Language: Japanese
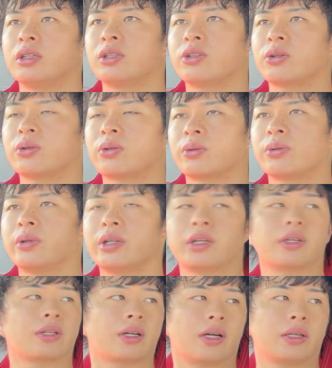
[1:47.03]
ちょっと雰囲
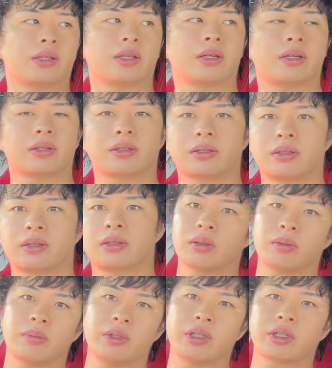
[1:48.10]
気変えて
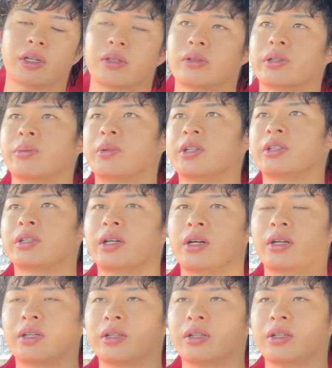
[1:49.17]
短くしました